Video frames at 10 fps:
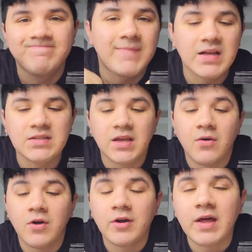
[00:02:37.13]
Así que
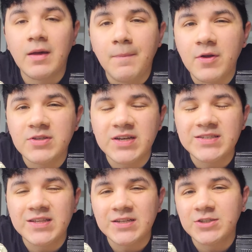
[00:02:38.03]
bueno, nada, pero ya
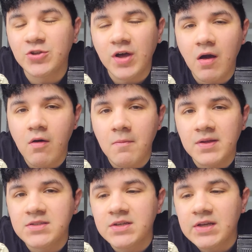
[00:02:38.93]
se está yendo cada vez
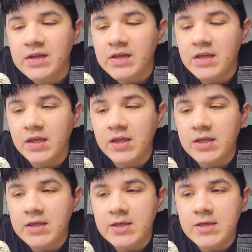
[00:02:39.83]
más.
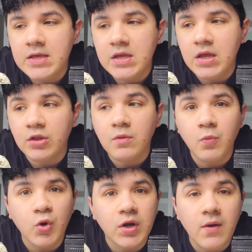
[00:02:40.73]
Y estoy
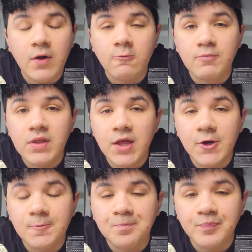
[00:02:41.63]
por grabar un
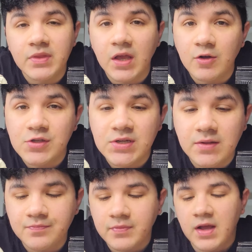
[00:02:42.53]
video de
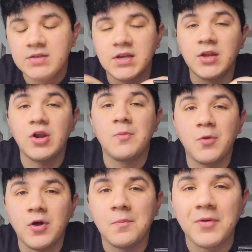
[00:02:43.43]
cocina, así que no les
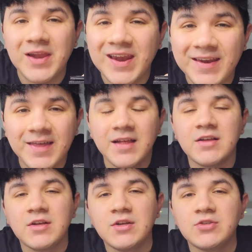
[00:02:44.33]
puedo spoiler nada.
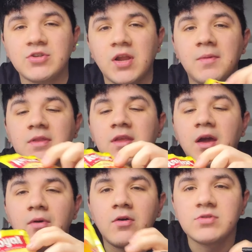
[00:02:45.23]
Solamente
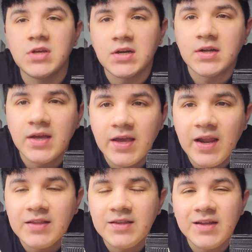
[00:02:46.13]
que voy a usar
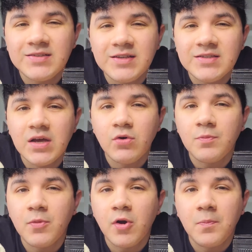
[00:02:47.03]
gelatina sin sabor
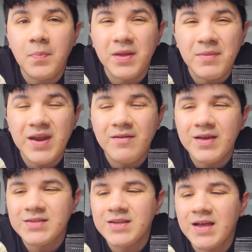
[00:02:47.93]
por primera
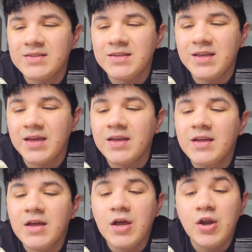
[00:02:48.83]
vez, así que
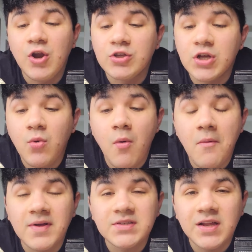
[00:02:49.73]
no sé cómo me
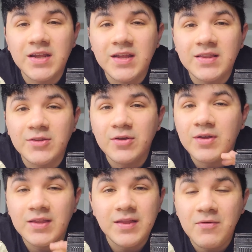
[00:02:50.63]
va a salir
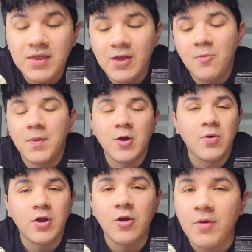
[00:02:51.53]
este, este video, pero
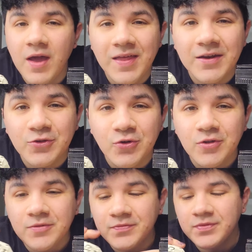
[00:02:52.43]
bueno, lo voy a dar
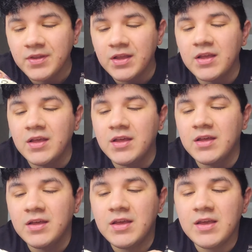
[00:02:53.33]
todo.
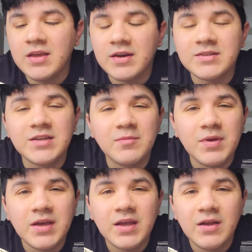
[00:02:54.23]
Y recién
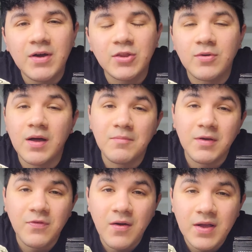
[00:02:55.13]
me levanto, me
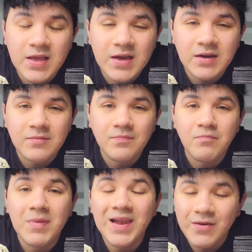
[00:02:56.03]
fui a bañar,
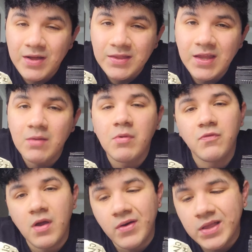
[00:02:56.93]
me levanté, me
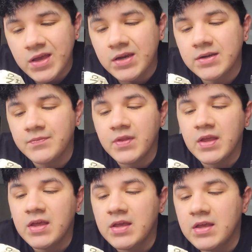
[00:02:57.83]
fui a bañar
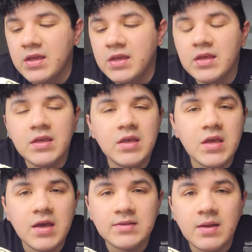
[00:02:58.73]
y
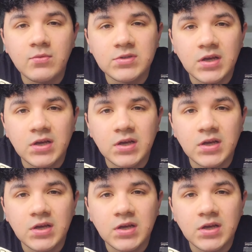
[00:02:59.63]
estamos